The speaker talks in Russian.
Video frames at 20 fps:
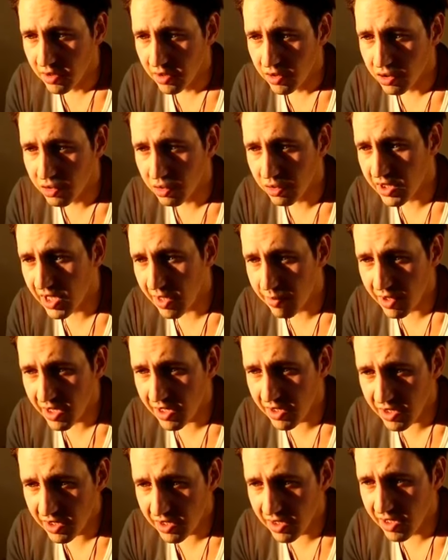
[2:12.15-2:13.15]
что там
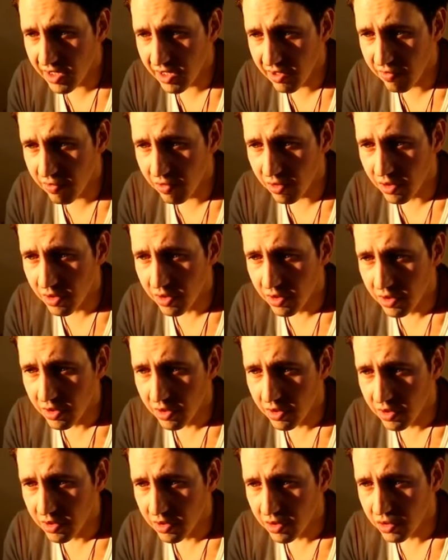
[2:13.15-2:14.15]
родители его,
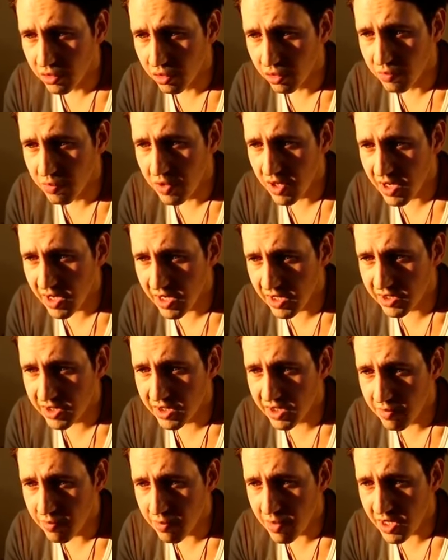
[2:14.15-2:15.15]
что он
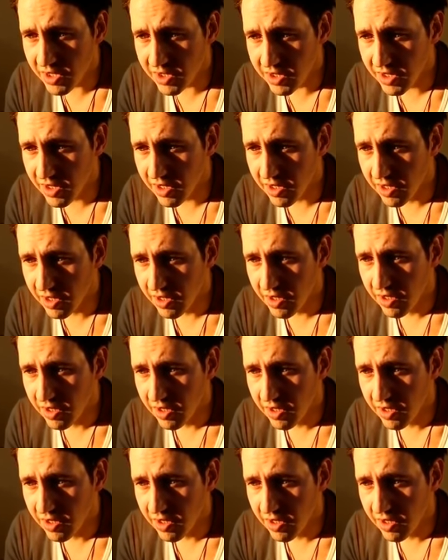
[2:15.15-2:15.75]
берлинский, местный,